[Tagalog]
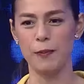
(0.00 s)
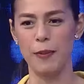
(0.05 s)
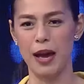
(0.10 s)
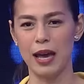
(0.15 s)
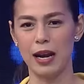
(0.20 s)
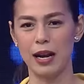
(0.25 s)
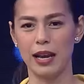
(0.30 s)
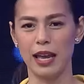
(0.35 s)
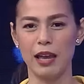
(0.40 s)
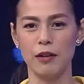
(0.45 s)

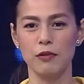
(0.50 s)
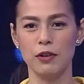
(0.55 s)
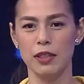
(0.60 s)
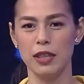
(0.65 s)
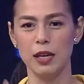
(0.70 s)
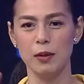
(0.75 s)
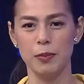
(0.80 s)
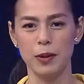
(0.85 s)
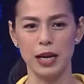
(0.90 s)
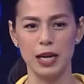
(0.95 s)
parang
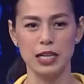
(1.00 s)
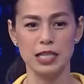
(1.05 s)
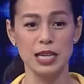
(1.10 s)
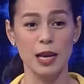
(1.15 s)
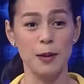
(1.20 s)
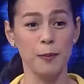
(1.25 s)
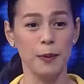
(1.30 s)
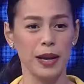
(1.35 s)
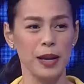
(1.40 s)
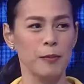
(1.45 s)
everything pa rin.
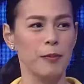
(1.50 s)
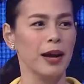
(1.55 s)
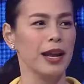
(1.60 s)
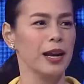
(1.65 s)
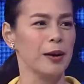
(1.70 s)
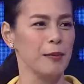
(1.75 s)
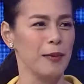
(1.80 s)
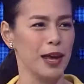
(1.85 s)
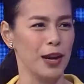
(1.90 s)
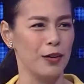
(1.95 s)
Siyempre, iba
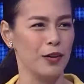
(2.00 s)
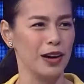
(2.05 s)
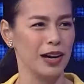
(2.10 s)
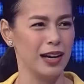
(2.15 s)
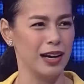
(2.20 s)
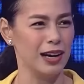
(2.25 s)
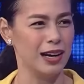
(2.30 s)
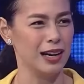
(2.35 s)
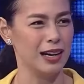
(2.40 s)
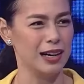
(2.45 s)
na meron ka
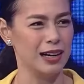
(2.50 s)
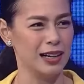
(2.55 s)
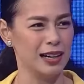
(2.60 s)
ng